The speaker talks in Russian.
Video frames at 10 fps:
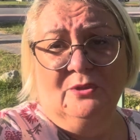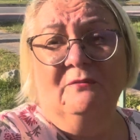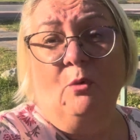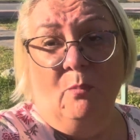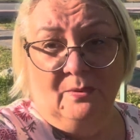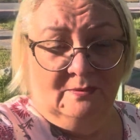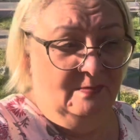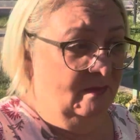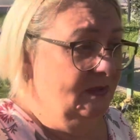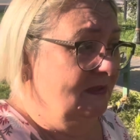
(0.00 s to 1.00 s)
Европы,
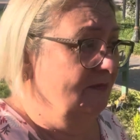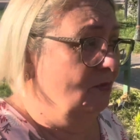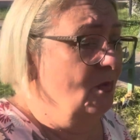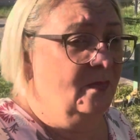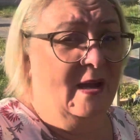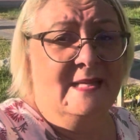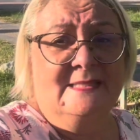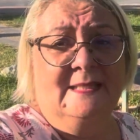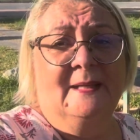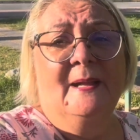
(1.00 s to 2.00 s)
например, Европы,
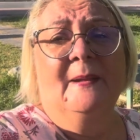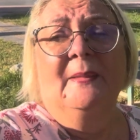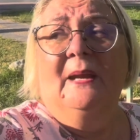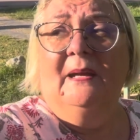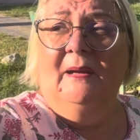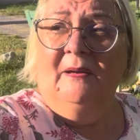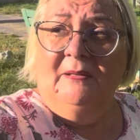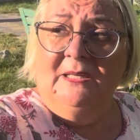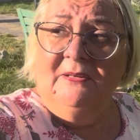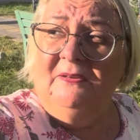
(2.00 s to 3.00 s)
Азии. А,
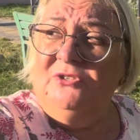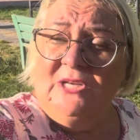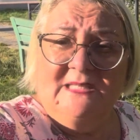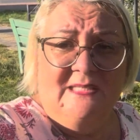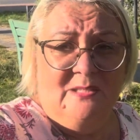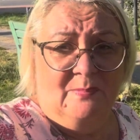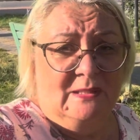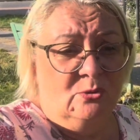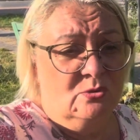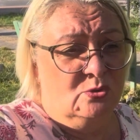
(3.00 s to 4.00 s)
и в частности про
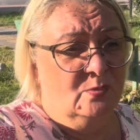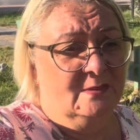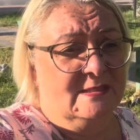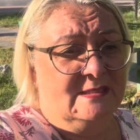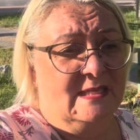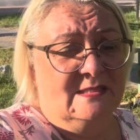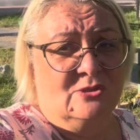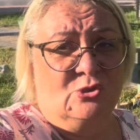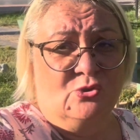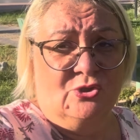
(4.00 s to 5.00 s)
Турцию было сказано,
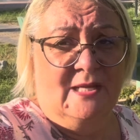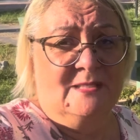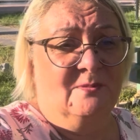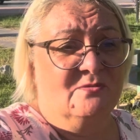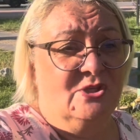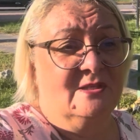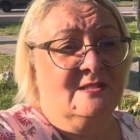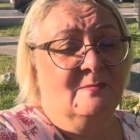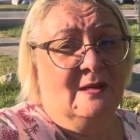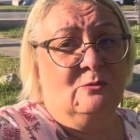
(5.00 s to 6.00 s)
что ожидается повышение
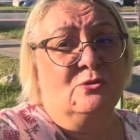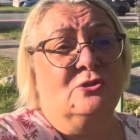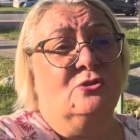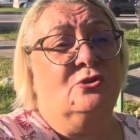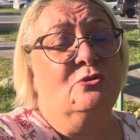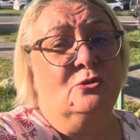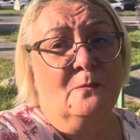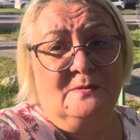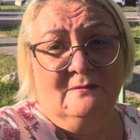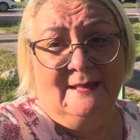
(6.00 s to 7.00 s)
температуры. Что,
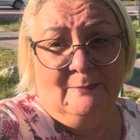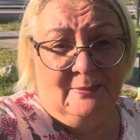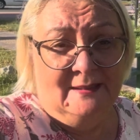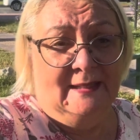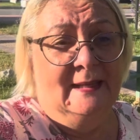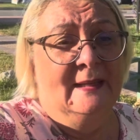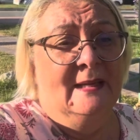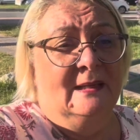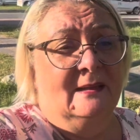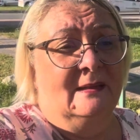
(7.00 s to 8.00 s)
собственно, и было.
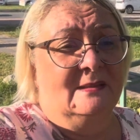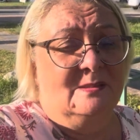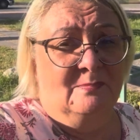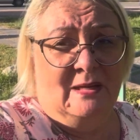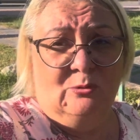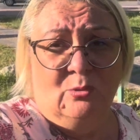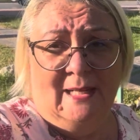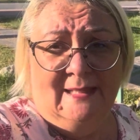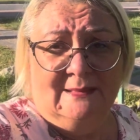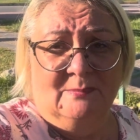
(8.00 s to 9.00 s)
Э, температура
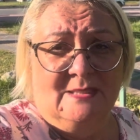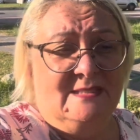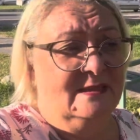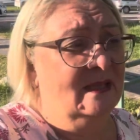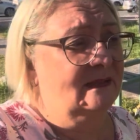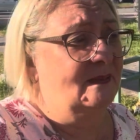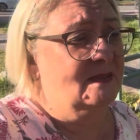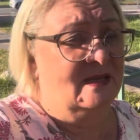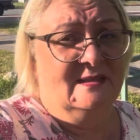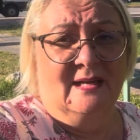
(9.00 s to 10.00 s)
летом достигала там
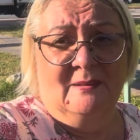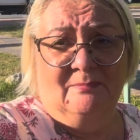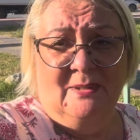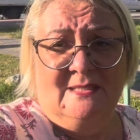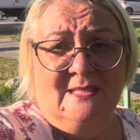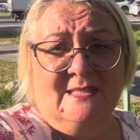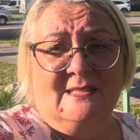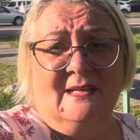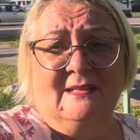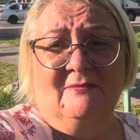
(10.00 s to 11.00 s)
45,
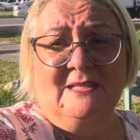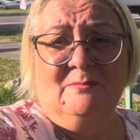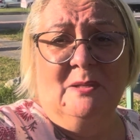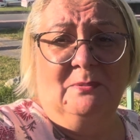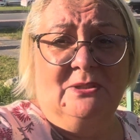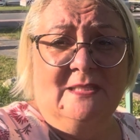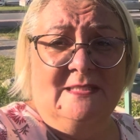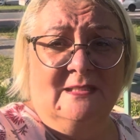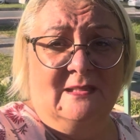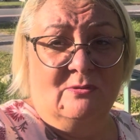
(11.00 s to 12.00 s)
48,
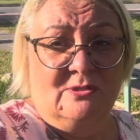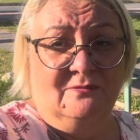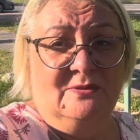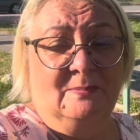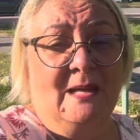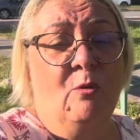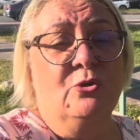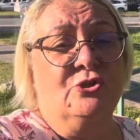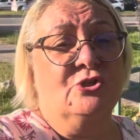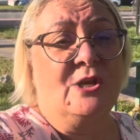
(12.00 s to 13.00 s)
50 градусов тепла.
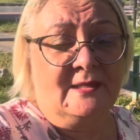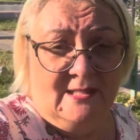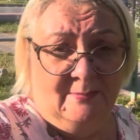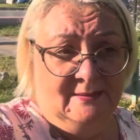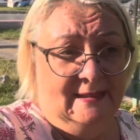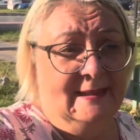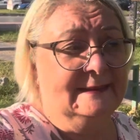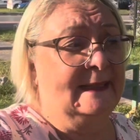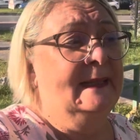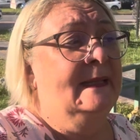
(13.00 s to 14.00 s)
Очень жаркое было лето.